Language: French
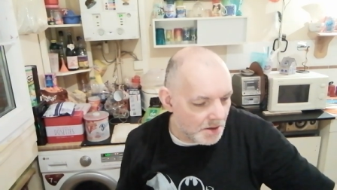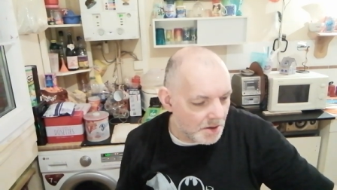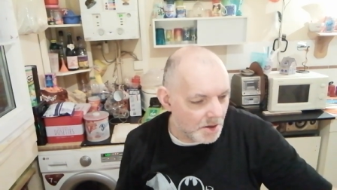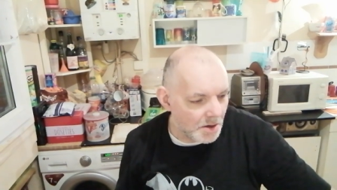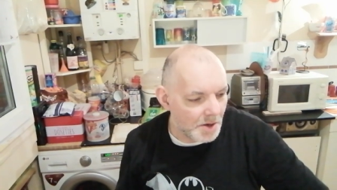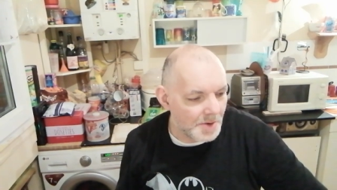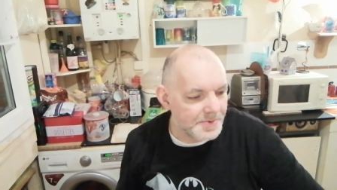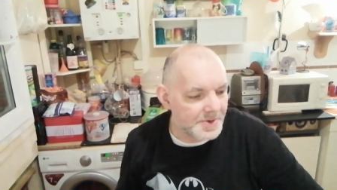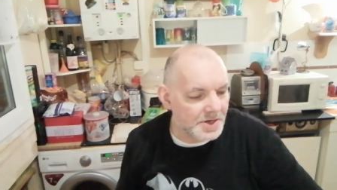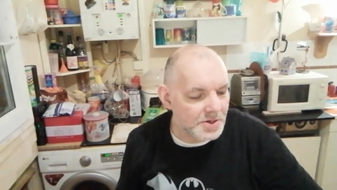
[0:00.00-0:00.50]

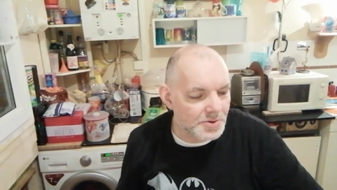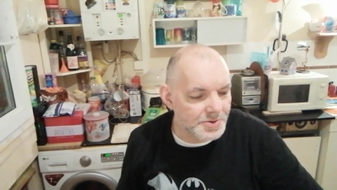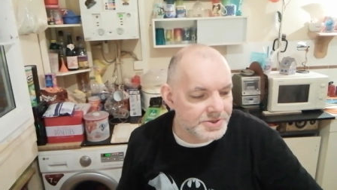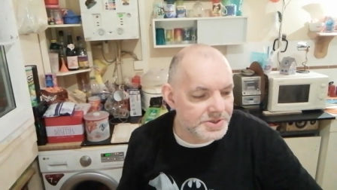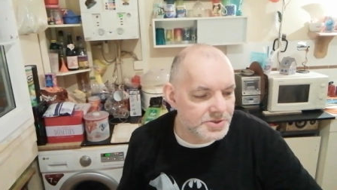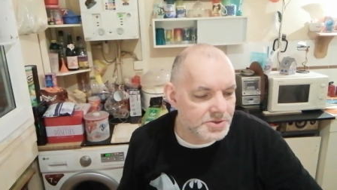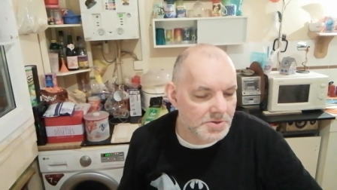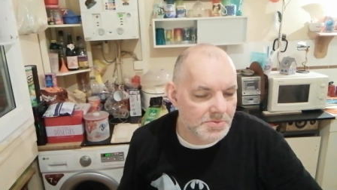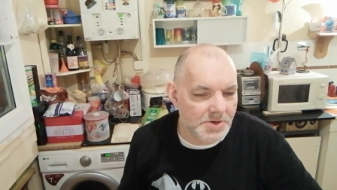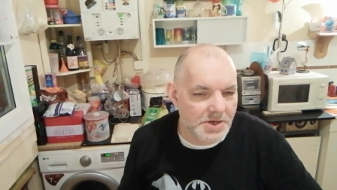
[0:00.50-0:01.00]
Alors par contre
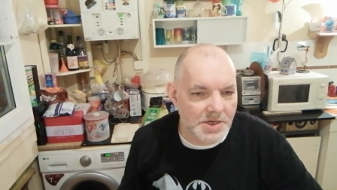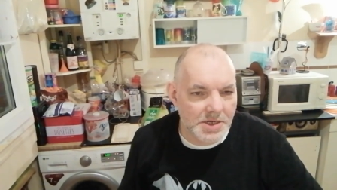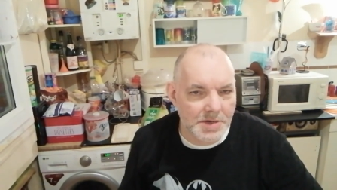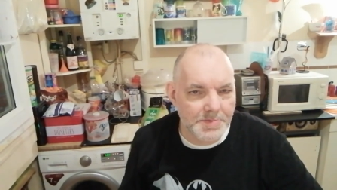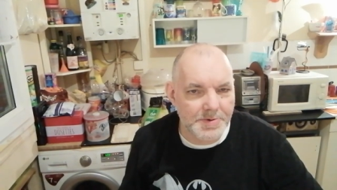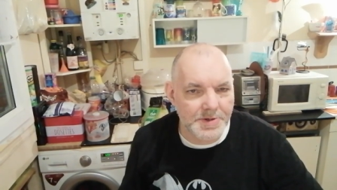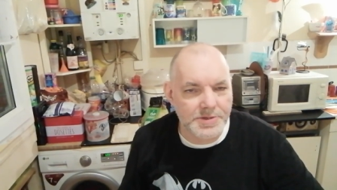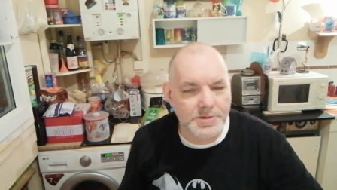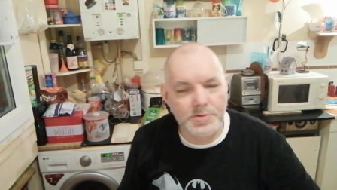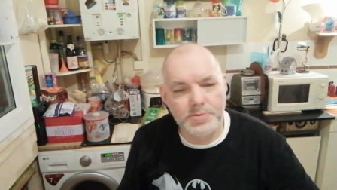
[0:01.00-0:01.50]
ils sont malins
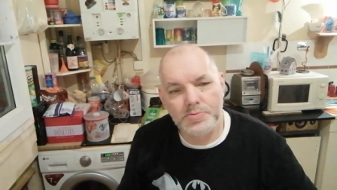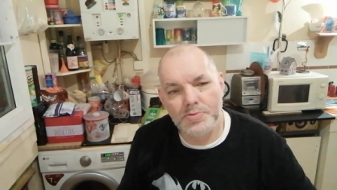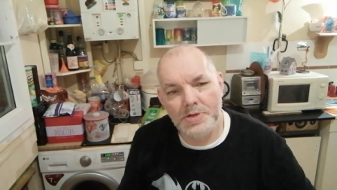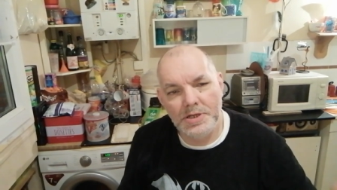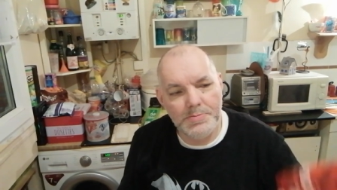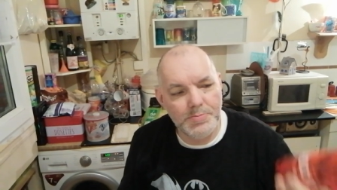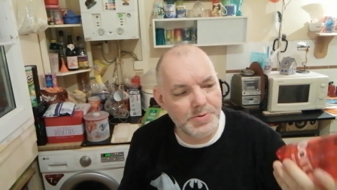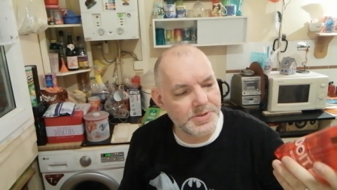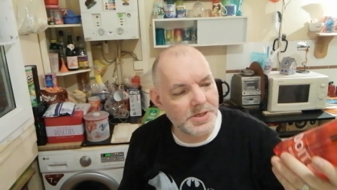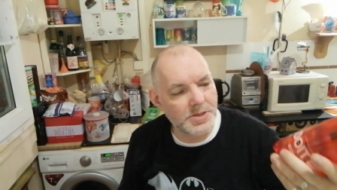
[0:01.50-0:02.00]
parce que tous
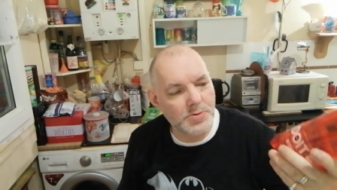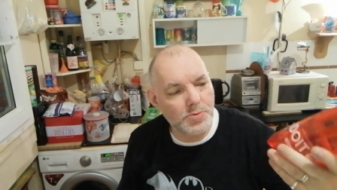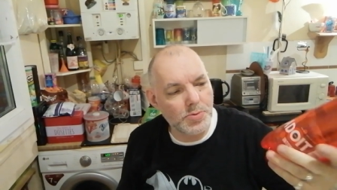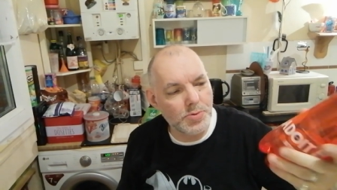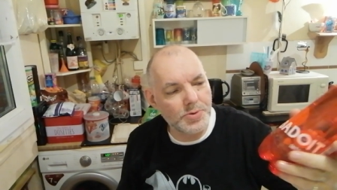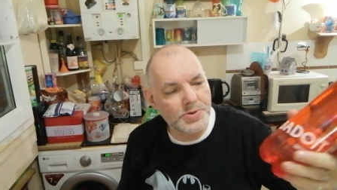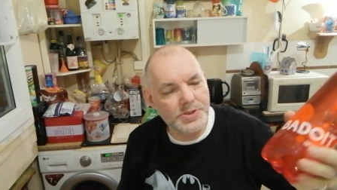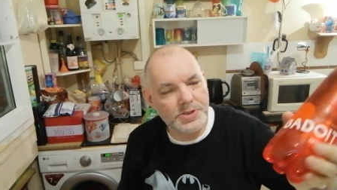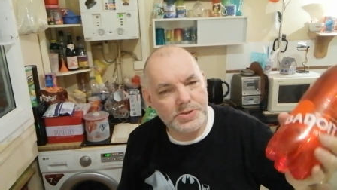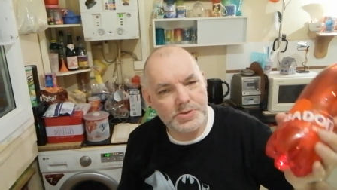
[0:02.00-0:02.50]
les bouteilles de
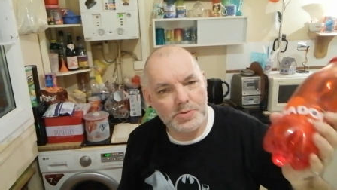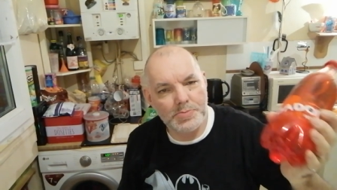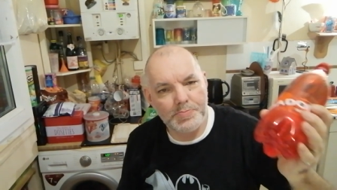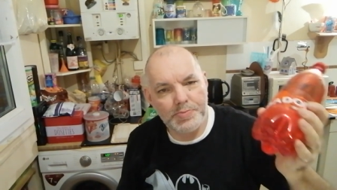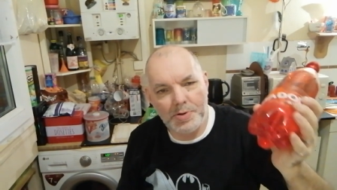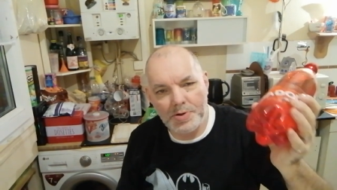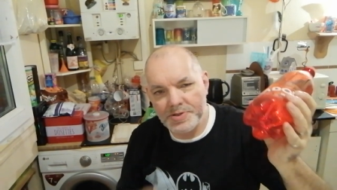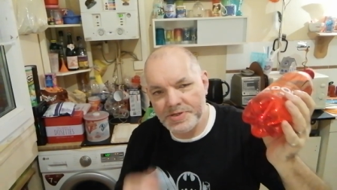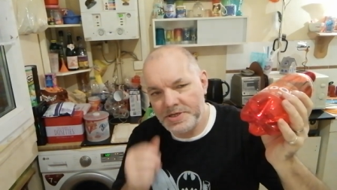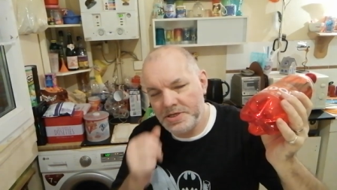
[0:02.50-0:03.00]
rouge ils sont
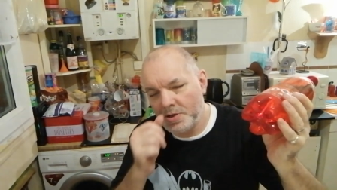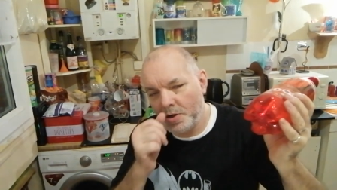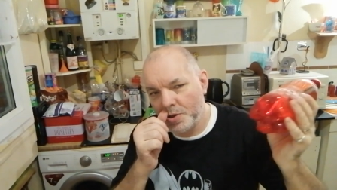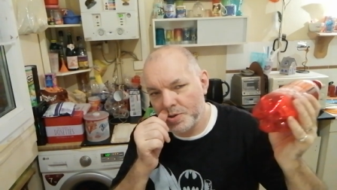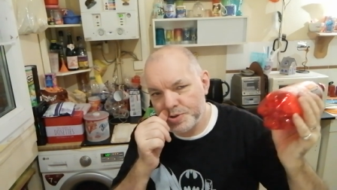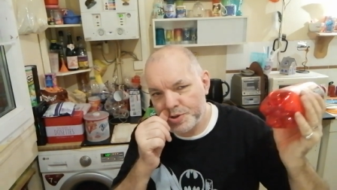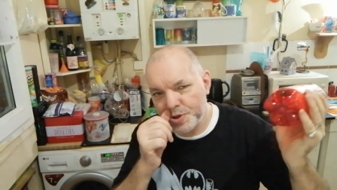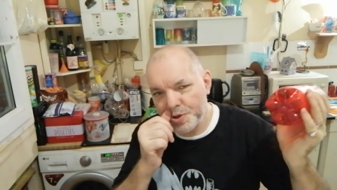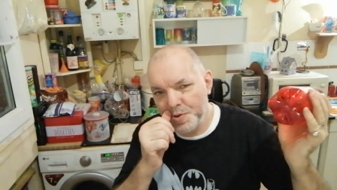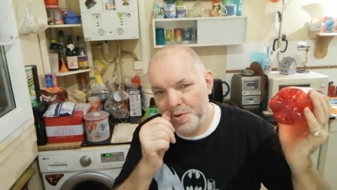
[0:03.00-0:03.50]
planqués
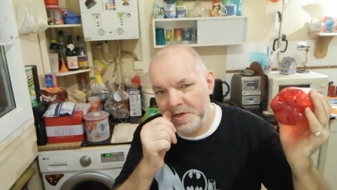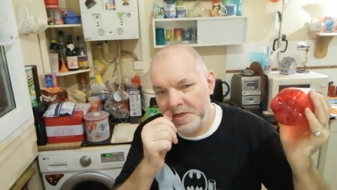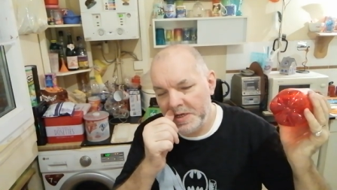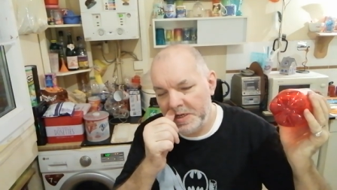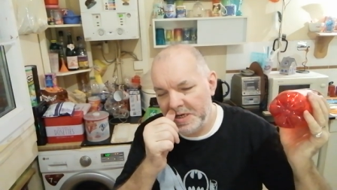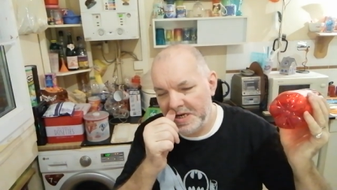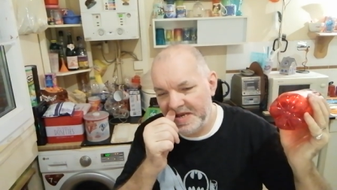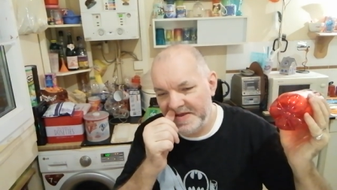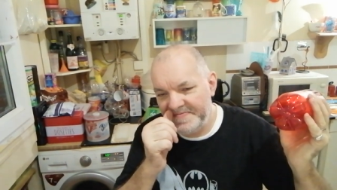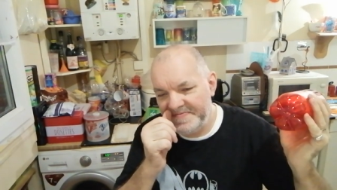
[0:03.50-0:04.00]
en dessous
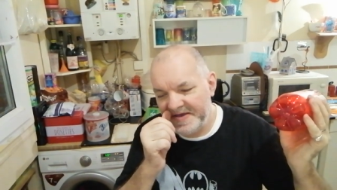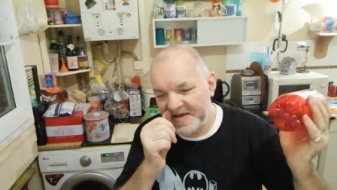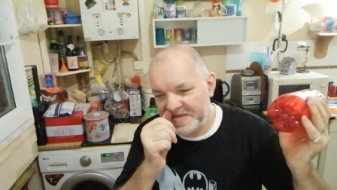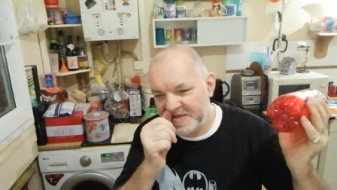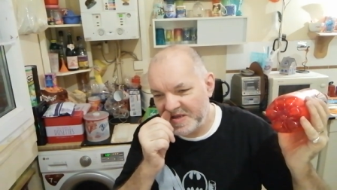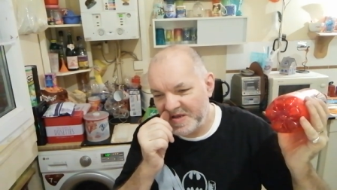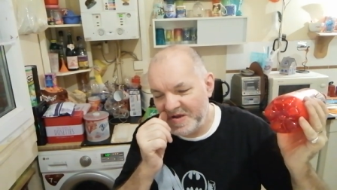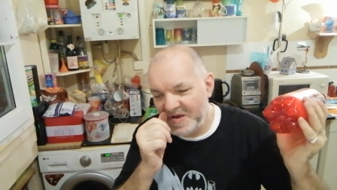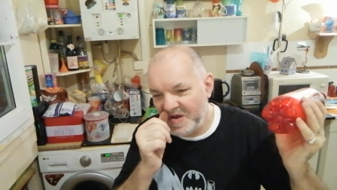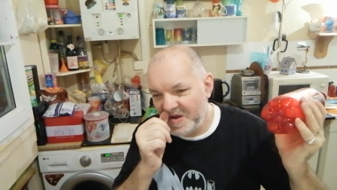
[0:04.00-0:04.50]
les, les vertes.